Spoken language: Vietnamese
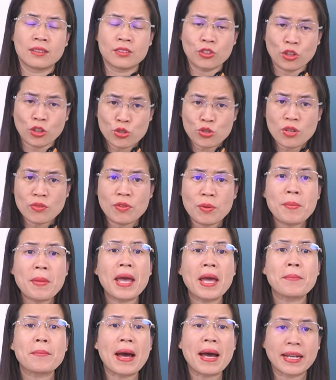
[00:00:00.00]
nói chuyện với
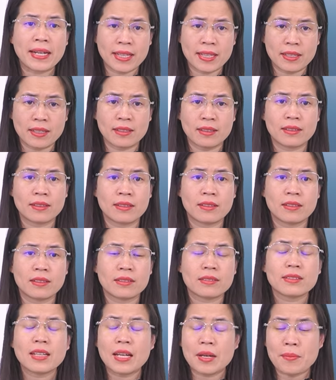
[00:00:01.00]
mẹ bạn ấy
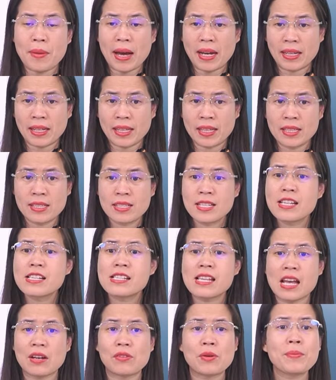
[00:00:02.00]
để bạn ấy chia
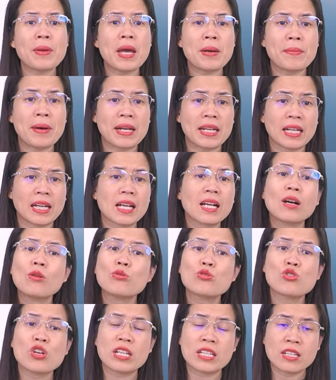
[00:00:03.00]
sẻ với mẹ bạn ấy cái
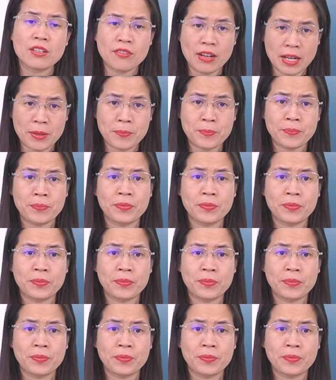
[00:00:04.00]
câu chuyện như vậy